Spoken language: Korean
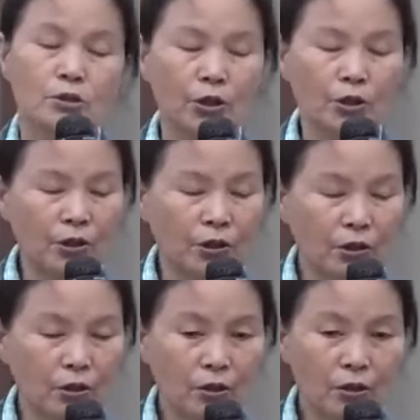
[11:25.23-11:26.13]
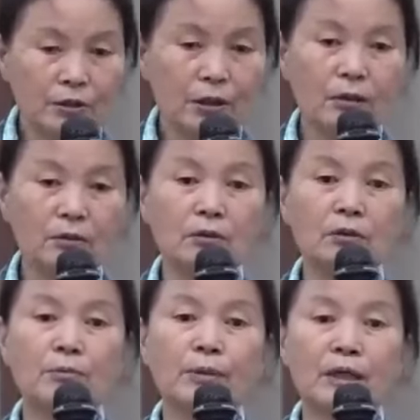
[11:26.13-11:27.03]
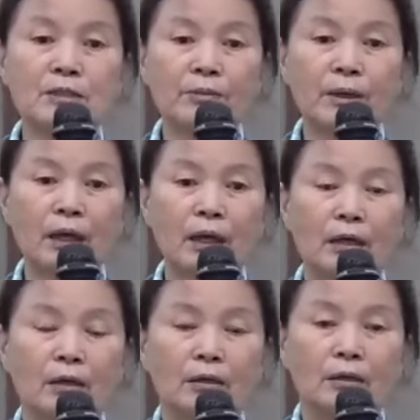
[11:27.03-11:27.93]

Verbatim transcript: 절대로 그런 말 하지 마라.